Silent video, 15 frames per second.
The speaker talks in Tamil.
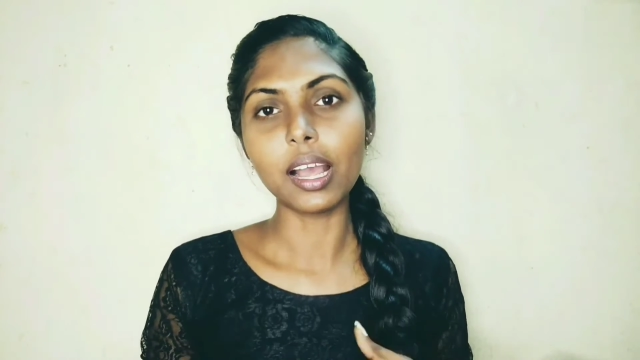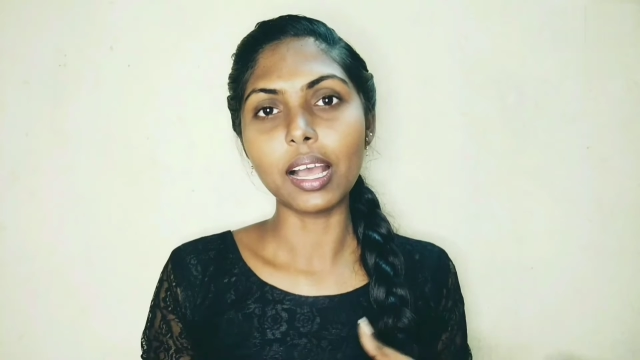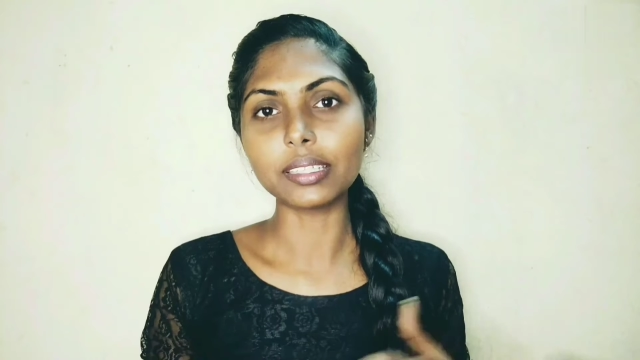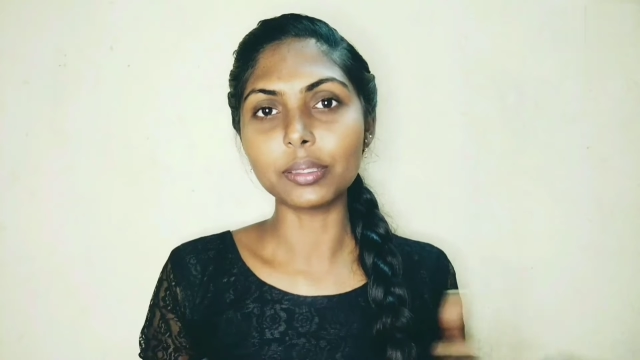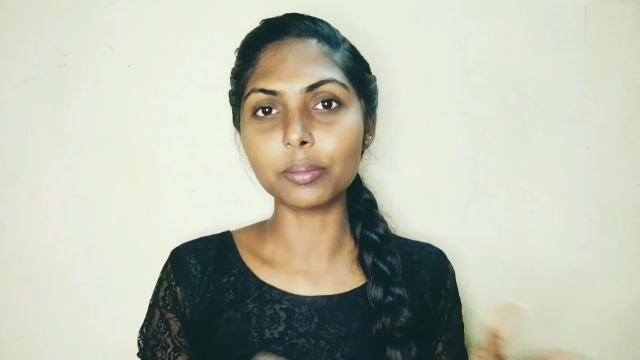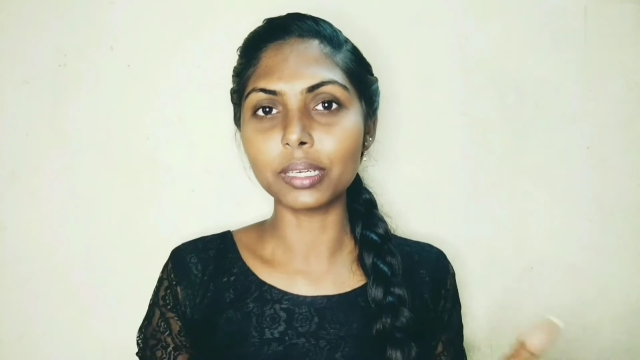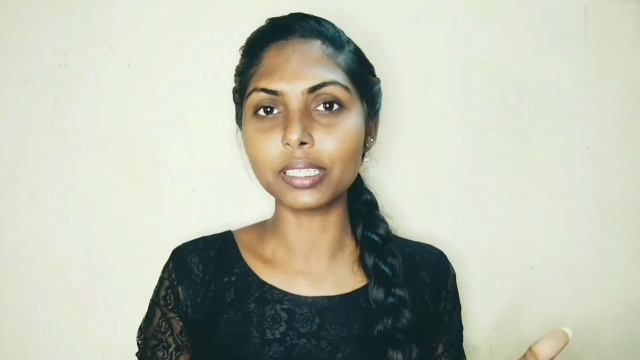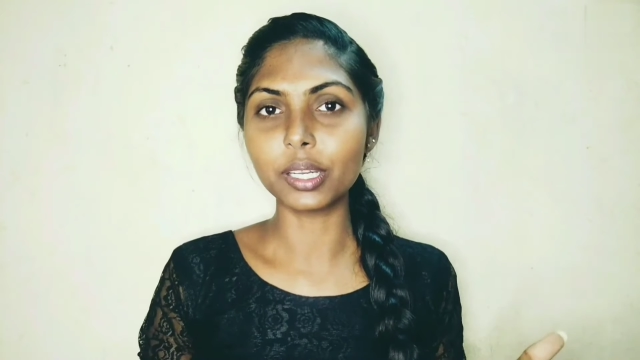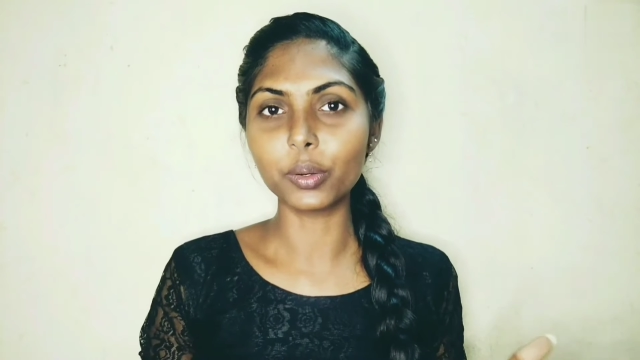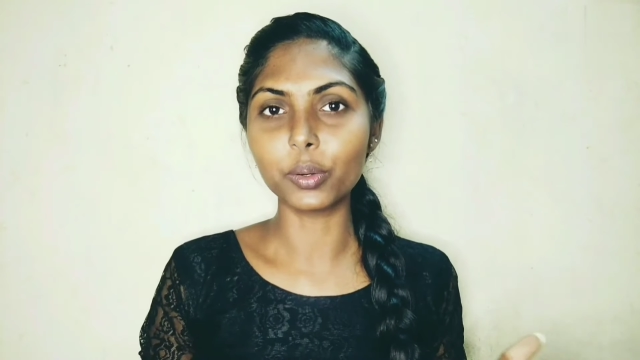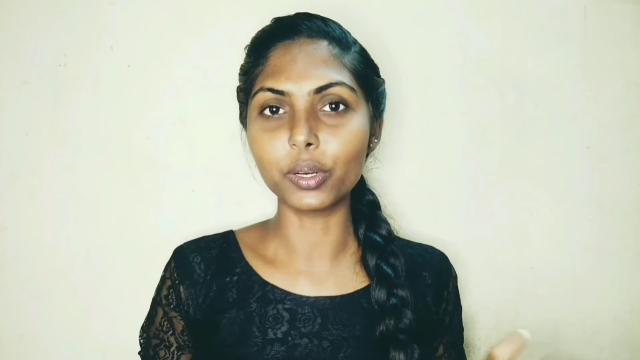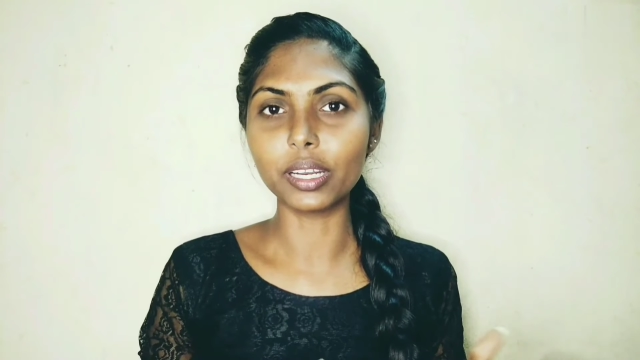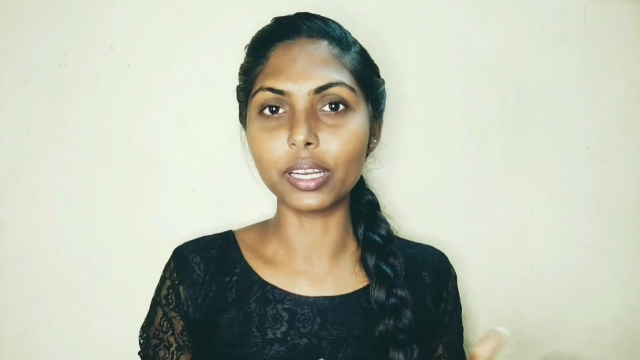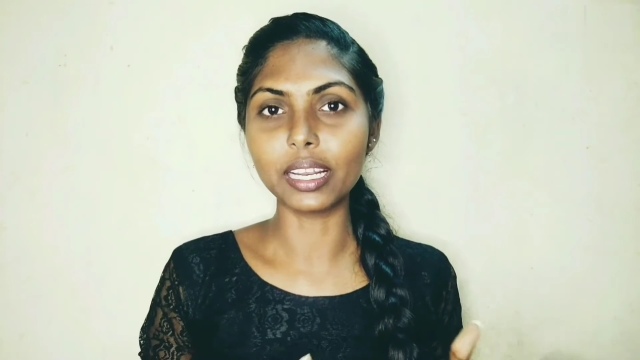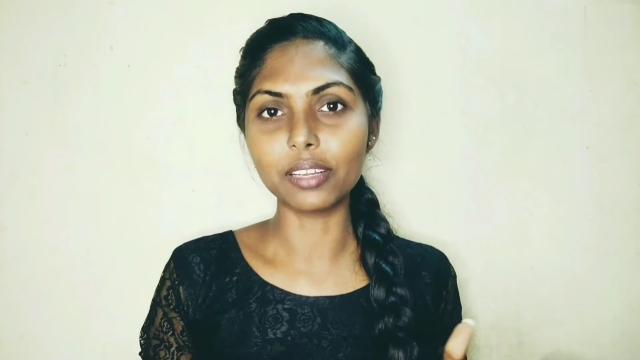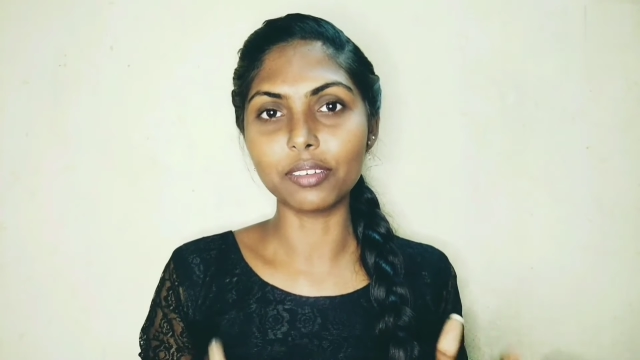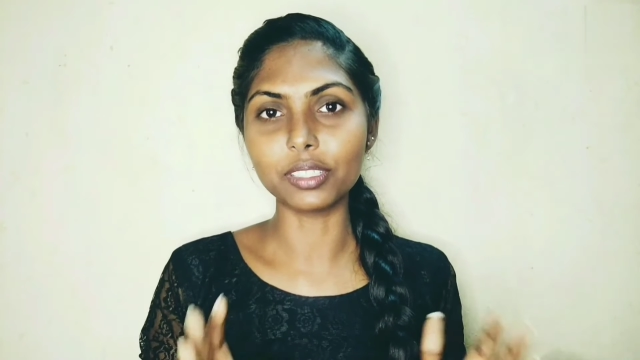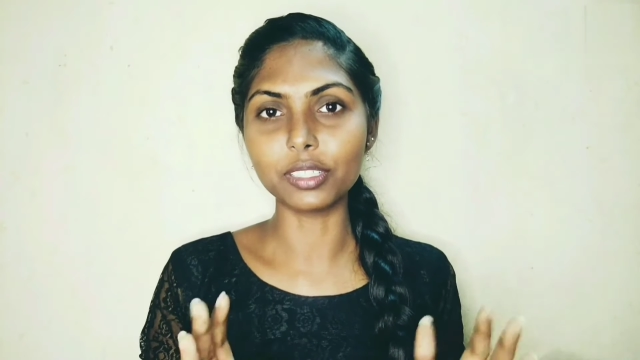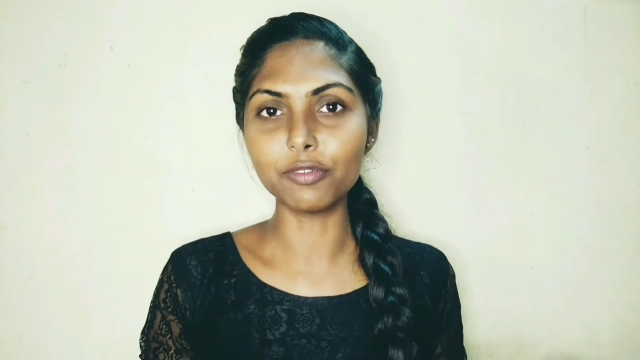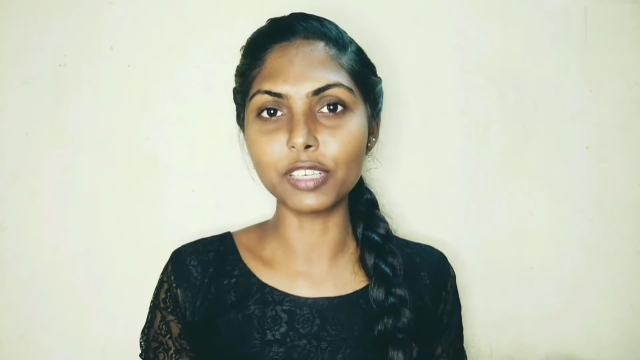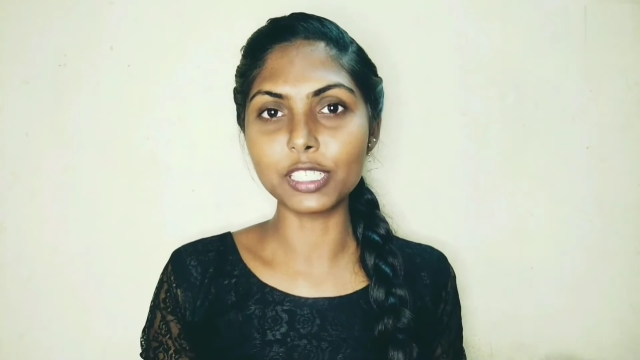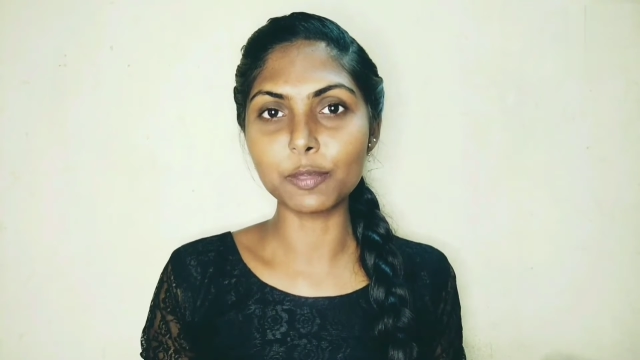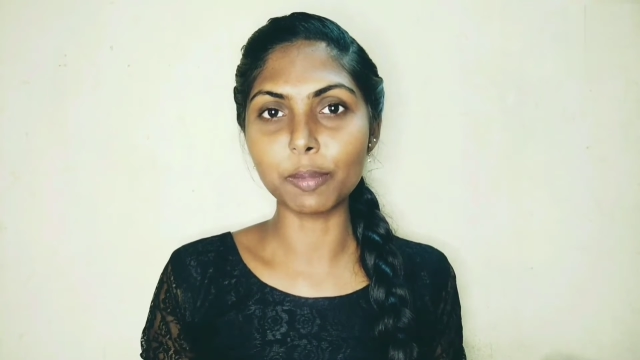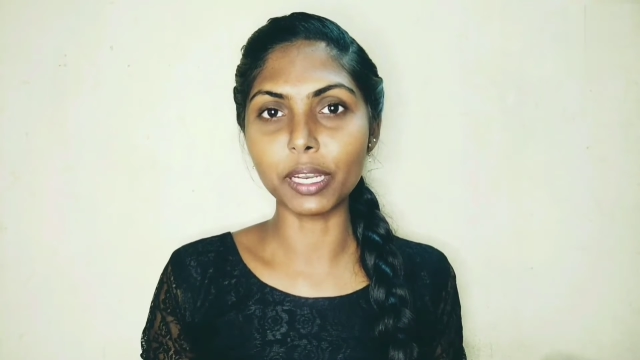அந்த மாதிரி ஒரு டேல வந்து ஃபிக்ஸ்